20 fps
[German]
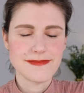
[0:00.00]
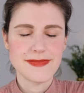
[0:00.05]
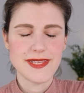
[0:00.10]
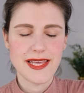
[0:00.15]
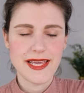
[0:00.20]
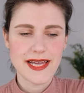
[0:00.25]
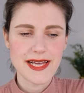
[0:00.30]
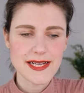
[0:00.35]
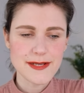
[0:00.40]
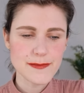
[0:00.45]

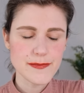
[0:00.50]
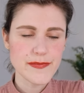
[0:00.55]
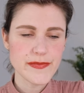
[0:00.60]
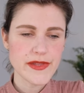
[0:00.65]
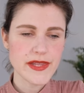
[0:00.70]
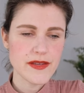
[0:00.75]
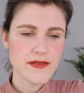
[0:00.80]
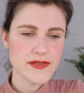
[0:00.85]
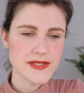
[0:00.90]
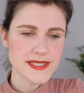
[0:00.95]
ja,
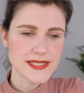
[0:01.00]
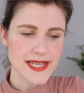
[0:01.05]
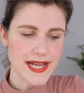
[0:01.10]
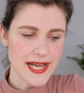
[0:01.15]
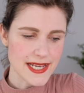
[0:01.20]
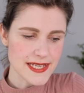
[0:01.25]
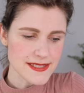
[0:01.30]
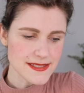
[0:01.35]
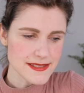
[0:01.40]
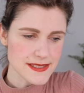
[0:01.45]
ihr wisst
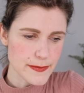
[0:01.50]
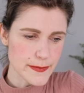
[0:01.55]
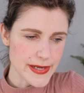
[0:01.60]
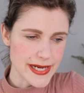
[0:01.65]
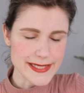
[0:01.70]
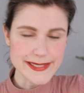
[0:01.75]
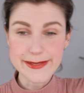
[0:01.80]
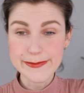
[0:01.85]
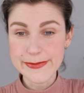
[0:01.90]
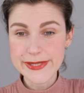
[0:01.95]
alles, die
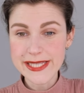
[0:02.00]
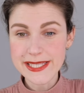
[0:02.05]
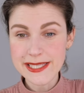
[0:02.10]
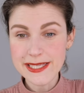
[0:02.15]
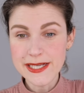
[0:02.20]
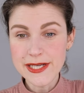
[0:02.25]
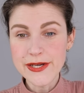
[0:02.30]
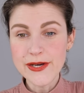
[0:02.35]
Pandemie.